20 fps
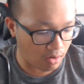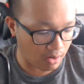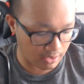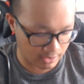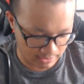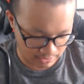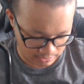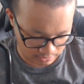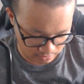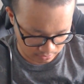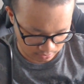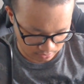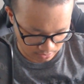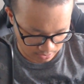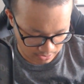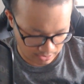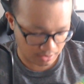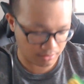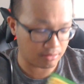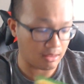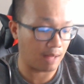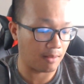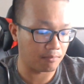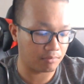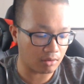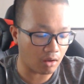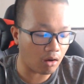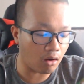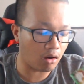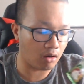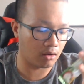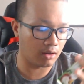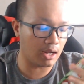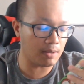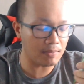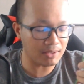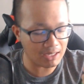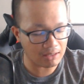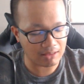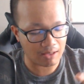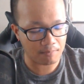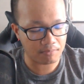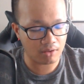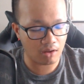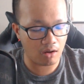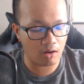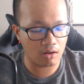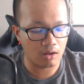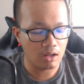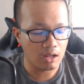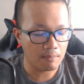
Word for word: งฮะ3ซองเอ้ยไม่ใช่3ซอง